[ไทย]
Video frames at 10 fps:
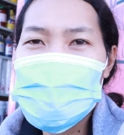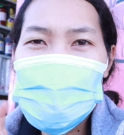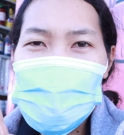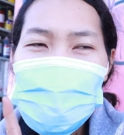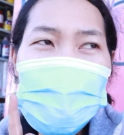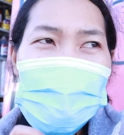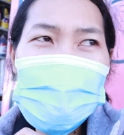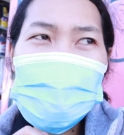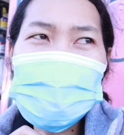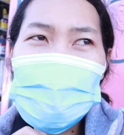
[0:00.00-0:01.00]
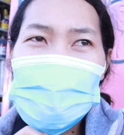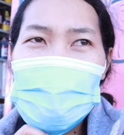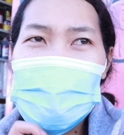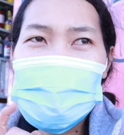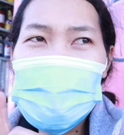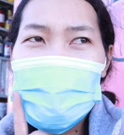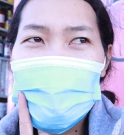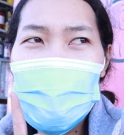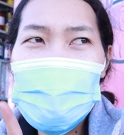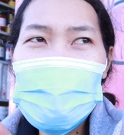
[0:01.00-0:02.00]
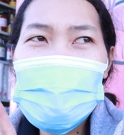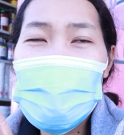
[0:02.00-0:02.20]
แล้วก็มีอะไรอีกจำไม่ได้แต่ว่า เดี๋ยวเอาไว้